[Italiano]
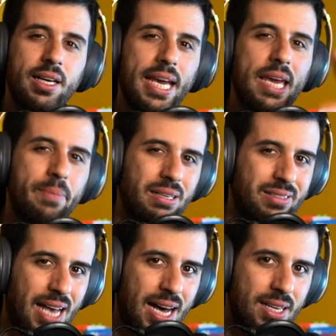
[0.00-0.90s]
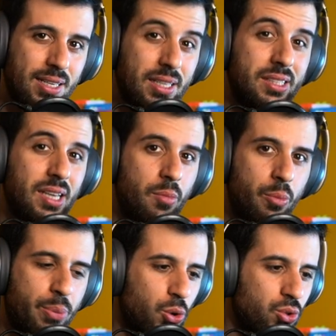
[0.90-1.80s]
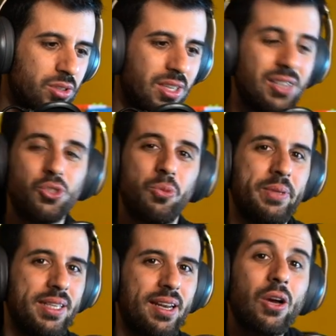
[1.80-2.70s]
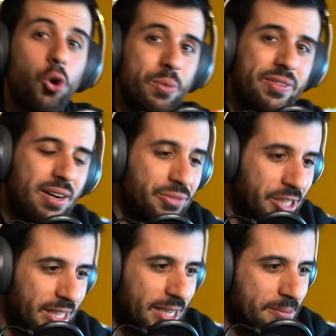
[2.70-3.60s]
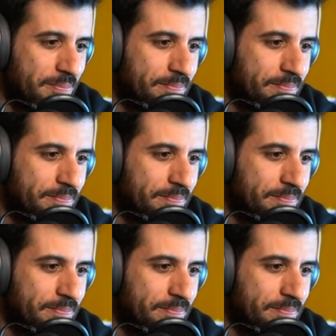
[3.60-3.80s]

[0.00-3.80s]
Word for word: Ema sa che siamo pronti a scoprire come va a finire.